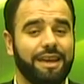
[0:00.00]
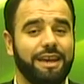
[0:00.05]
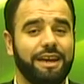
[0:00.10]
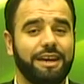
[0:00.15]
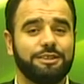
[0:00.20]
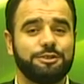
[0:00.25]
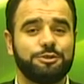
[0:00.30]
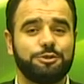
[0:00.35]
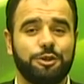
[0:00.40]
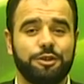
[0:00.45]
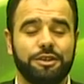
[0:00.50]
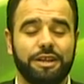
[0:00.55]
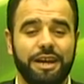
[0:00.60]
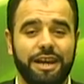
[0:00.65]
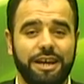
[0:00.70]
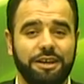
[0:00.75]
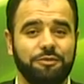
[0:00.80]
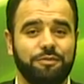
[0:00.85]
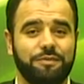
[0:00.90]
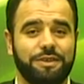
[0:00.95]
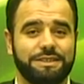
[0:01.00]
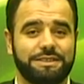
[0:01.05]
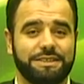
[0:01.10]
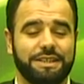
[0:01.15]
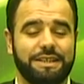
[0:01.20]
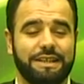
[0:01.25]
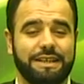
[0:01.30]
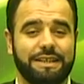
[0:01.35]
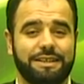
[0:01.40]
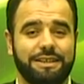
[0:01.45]
en son en
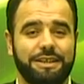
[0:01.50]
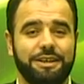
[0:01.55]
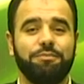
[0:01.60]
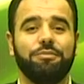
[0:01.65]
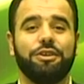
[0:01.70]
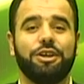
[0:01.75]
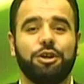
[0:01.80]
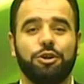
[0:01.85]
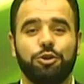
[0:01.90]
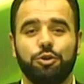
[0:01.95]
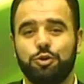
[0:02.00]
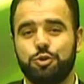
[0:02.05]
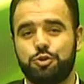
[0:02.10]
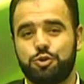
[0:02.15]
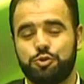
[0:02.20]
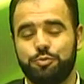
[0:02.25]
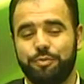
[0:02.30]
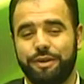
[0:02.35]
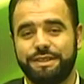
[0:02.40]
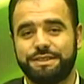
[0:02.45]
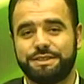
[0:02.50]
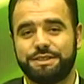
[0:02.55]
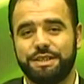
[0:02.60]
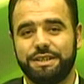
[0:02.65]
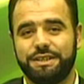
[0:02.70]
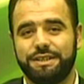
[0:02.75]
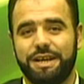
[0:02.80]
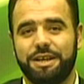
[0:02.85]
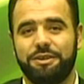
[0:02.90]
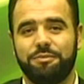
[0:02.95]
faziletli Üç
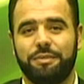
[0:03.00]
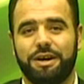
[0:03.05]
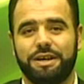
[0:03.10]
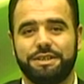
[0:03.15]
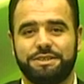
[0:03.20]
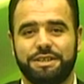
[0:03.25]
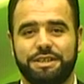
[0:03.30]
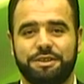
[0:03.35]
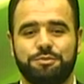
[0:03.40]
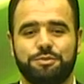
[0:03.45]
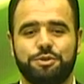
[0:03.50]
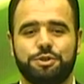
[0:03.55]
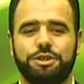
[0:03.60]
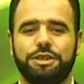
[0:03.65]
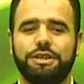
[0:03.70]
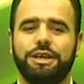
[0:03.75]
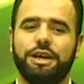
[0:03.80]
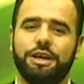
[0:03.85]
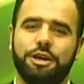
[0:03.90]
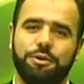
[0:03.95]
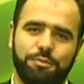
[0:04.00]
mescitten bahsetmiştik.